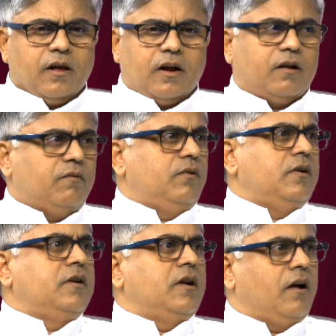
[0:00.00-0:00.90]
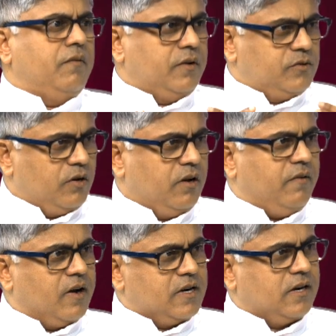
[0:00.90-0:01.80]
கடவுள் அவர் சொன்ன
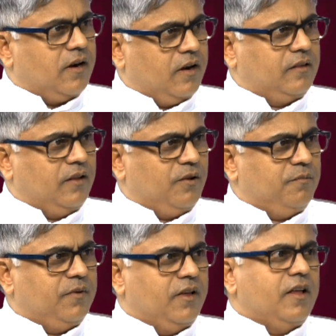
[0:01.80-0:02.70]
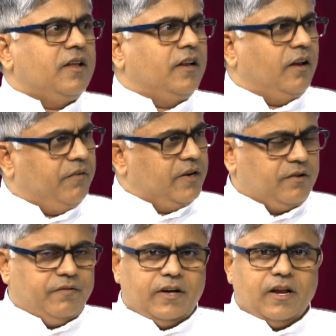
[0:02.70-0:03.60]
வாக்குகள் அனைத்தையும்
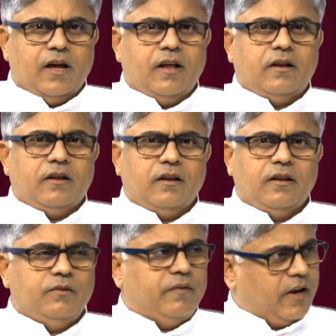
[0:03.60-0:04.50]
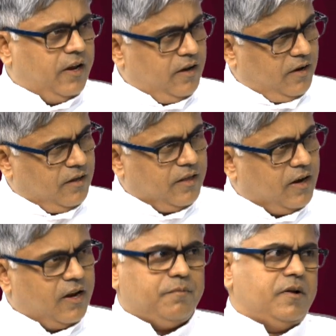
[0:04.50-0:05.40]
நிறைவேற்றிவிட்டார் இதுவரை
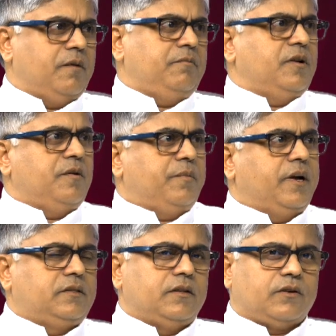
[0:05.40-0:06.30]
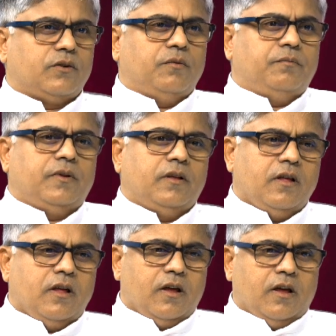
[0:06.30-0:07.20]
இதையெல்லாம் நாம் பார்த்திருக்கிறோம்
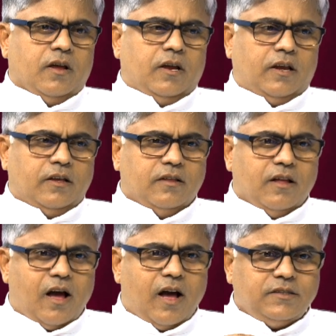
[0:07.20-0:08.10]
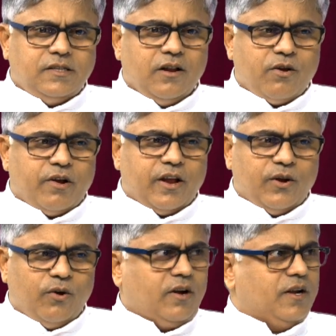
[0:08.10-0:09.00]
இந்த ஆசிரியருடைய
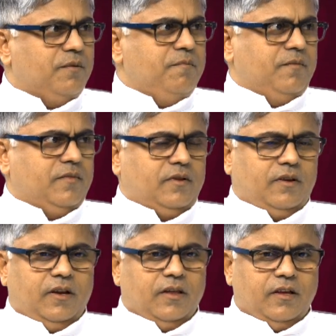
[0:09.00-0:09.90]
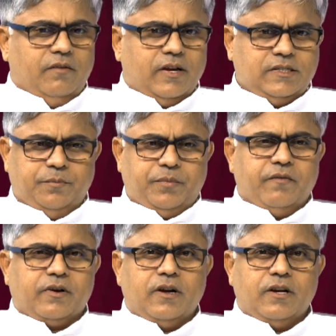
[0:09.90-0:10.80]
நோக்கம் இதை
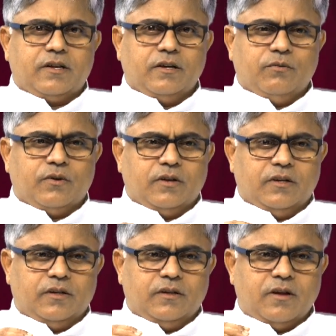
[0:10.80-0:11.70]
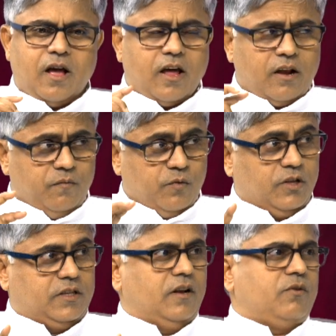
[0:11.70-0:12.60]
வாசிப்பவர்களுக்கு ஒரு
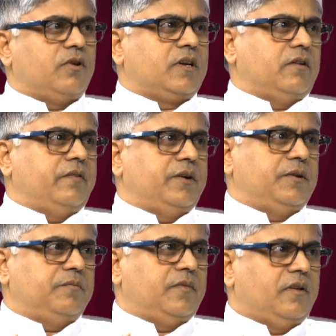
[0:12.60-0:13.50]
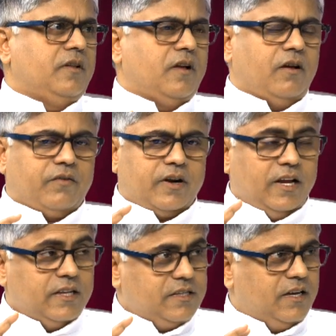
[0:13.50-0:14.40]
அறிவுறுத்தல் கொடுக்க வேண்டும் அவர்களை
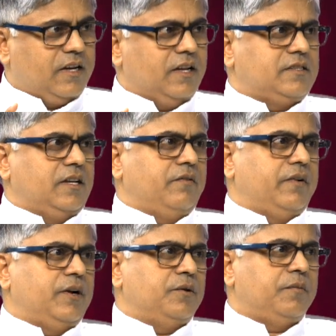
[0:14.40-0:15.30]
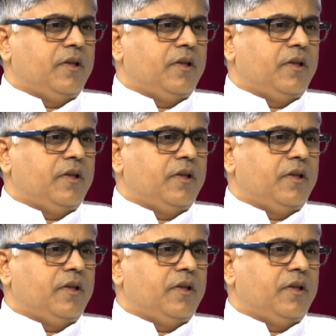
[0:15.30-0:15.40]
எச்சரிக்கை செய்ய வேண்டும்